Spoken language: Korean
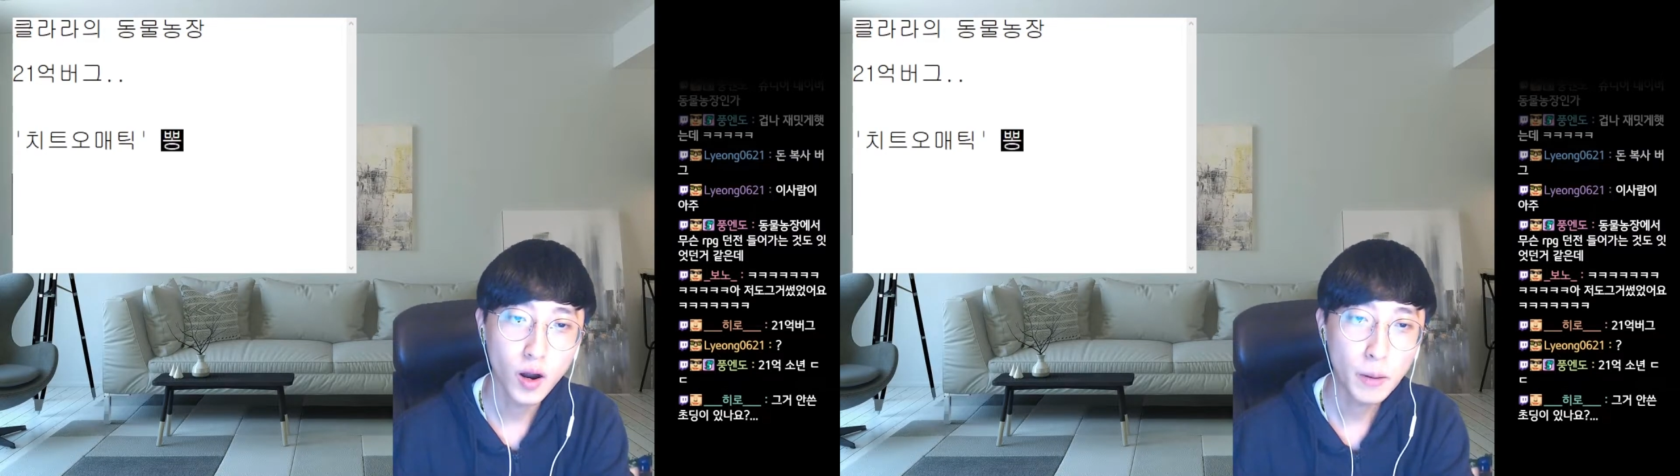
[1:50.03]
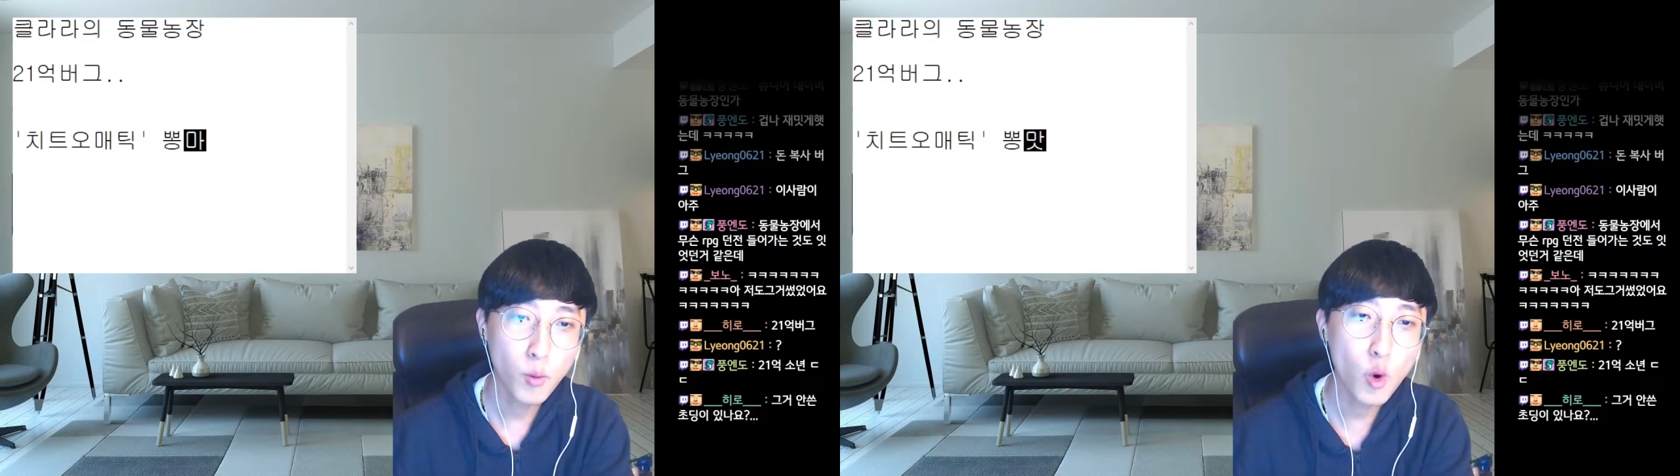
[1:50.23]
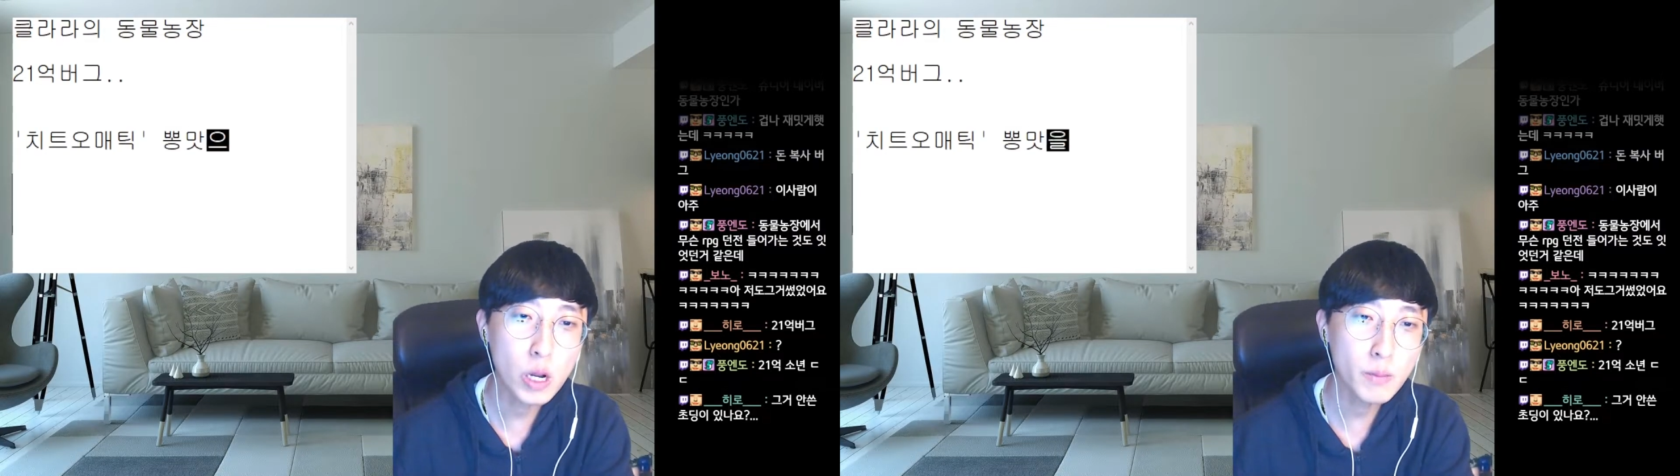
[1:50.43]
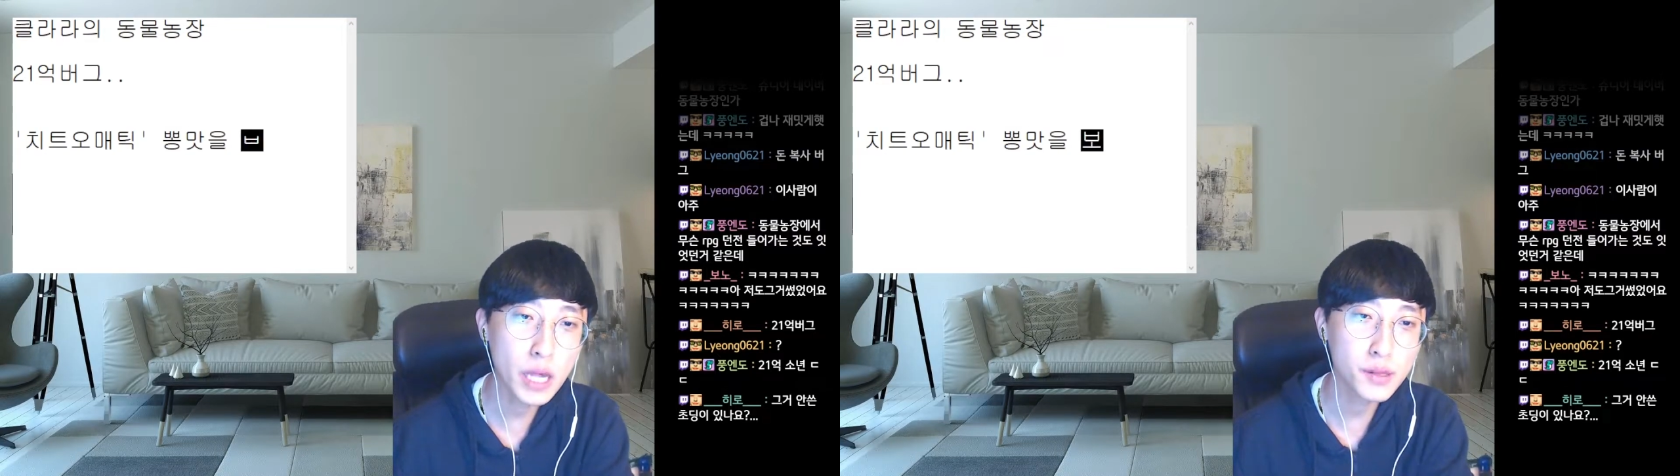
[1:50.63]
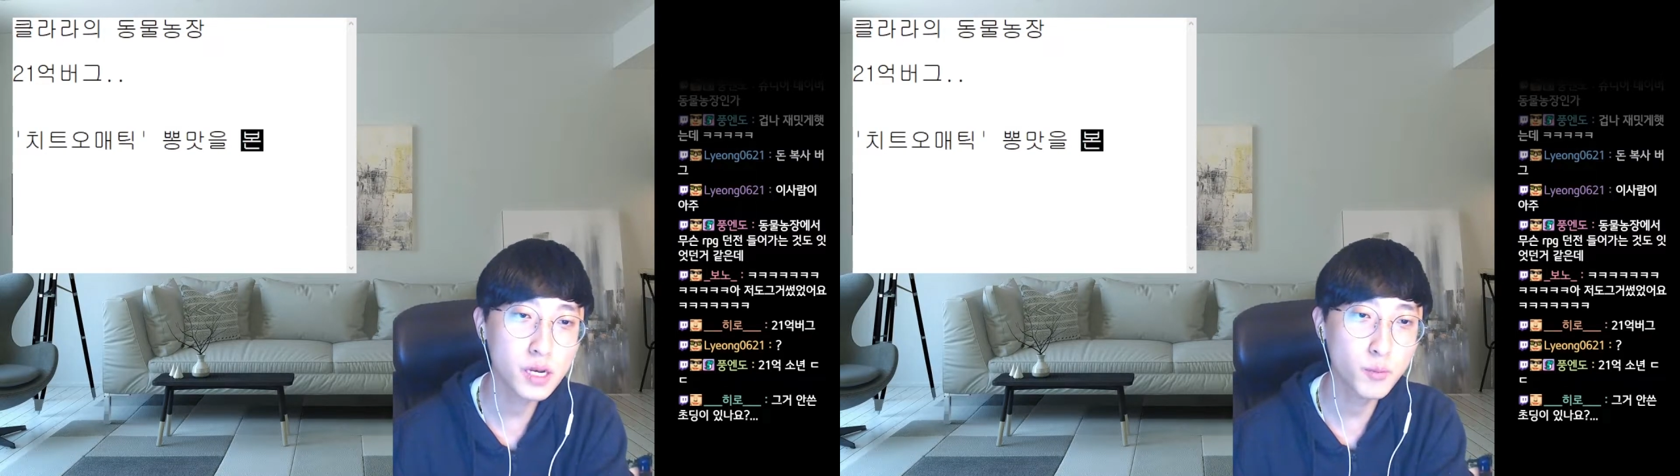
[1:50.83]

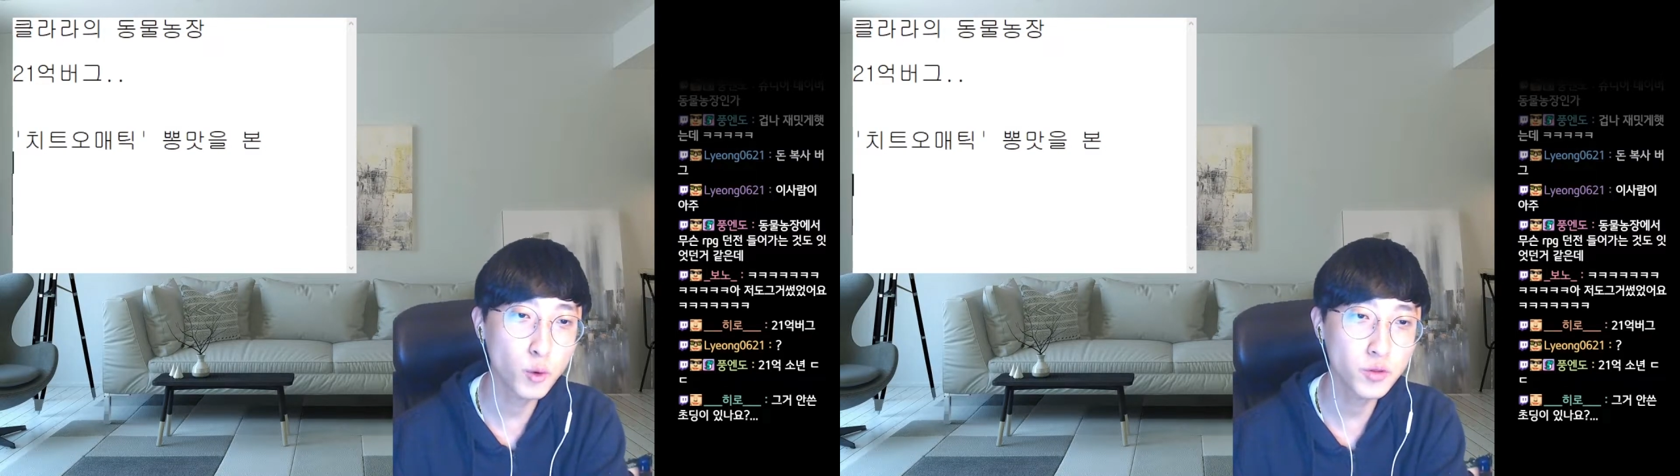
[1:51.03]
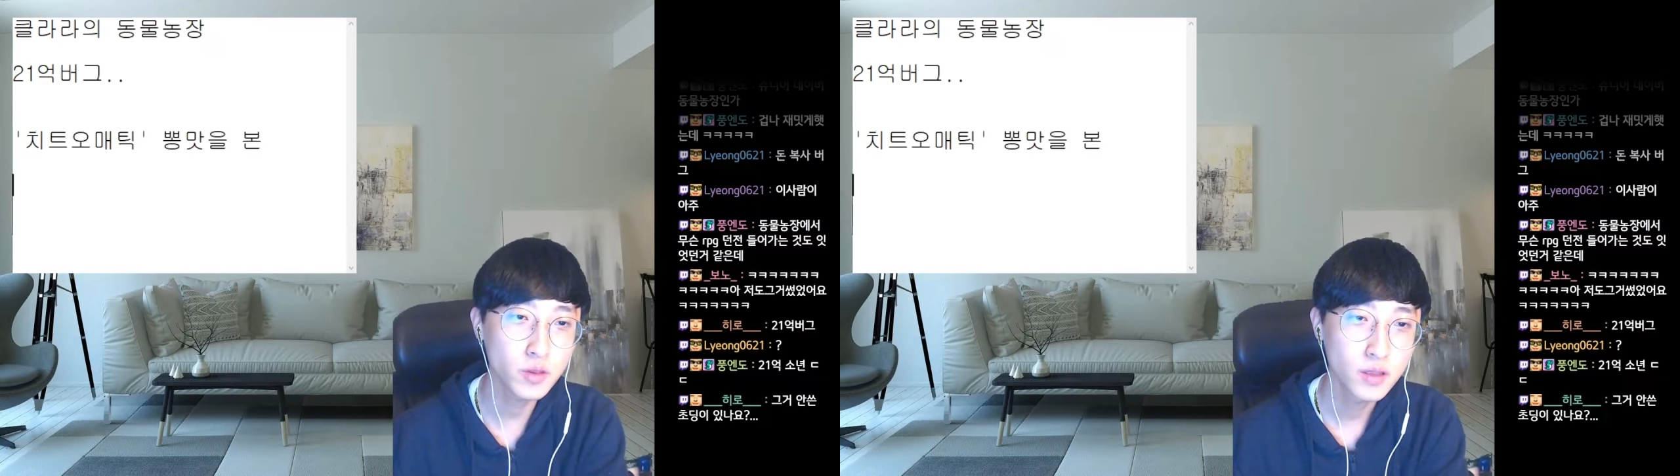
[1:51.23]
뽕맛을 본